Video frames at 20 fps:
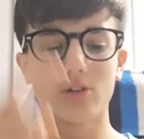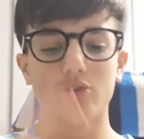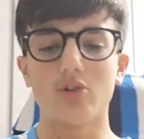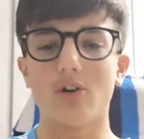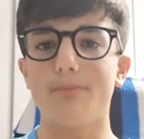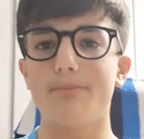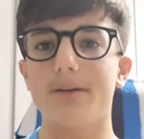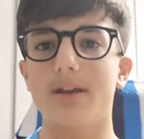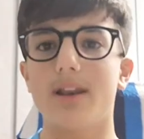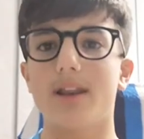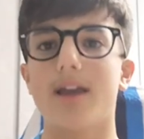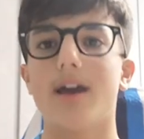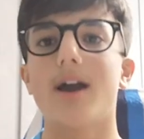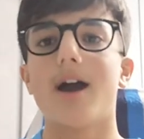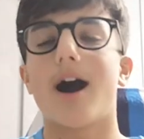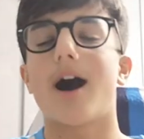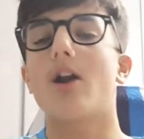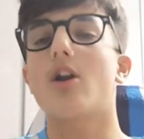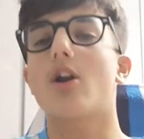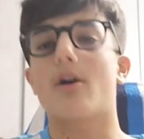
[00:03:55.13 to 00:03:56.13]
Don Belé.
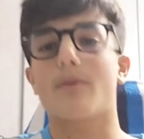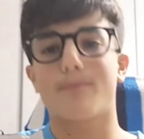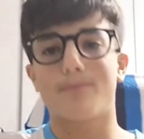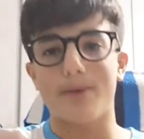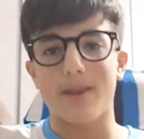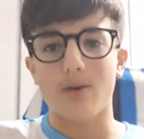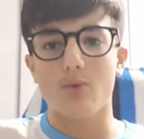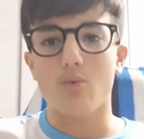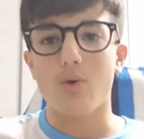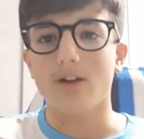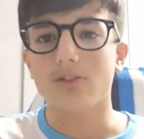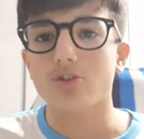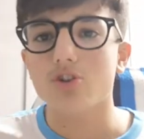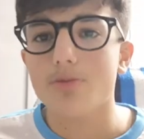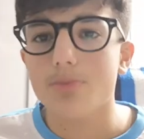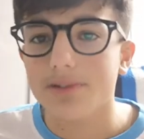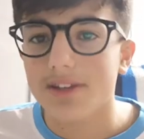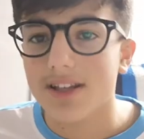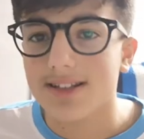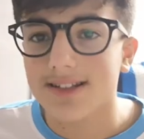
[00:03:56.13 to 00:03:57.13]
Allora, per quanto ci
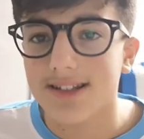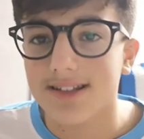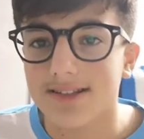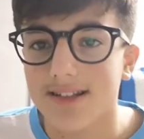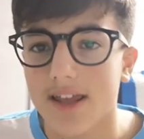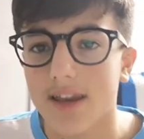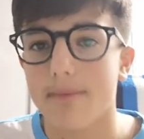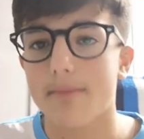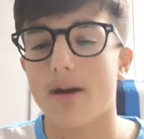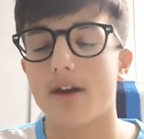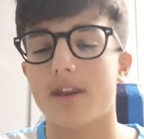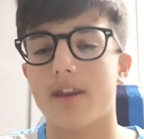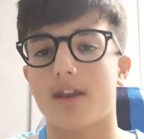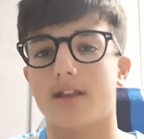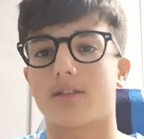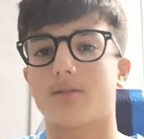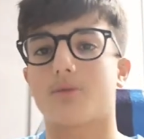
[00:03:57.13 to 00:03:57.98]
potesse stare Mairet,